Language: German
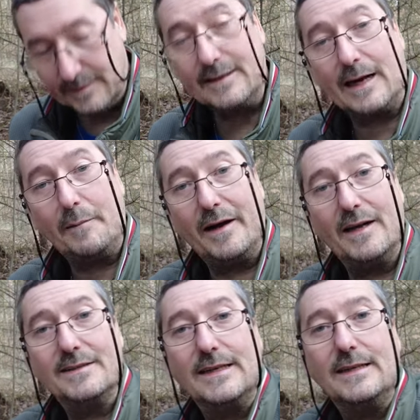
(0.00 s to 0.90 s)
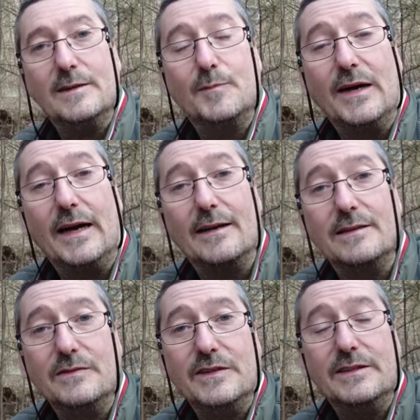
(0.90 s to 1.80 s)
Die Kamera sendet bei
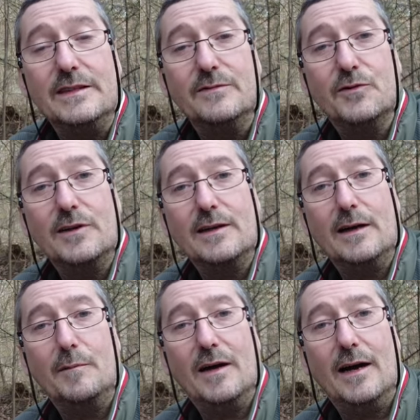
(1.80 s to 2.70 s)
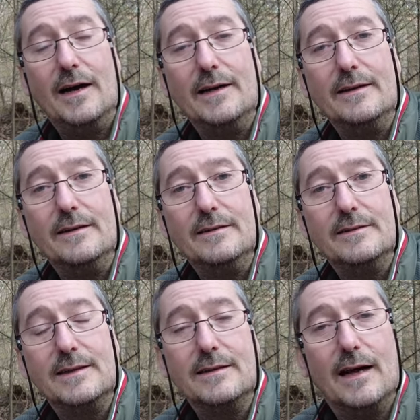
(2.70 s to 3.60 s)
Aktivität vor der Kamera ein
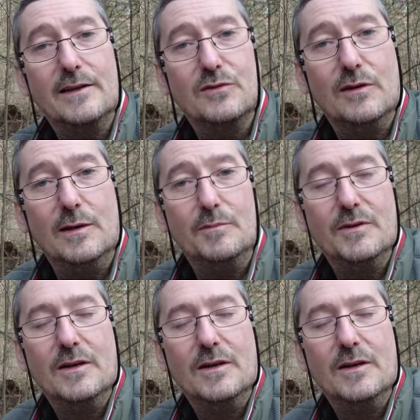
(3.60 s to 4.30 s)
Signal zur App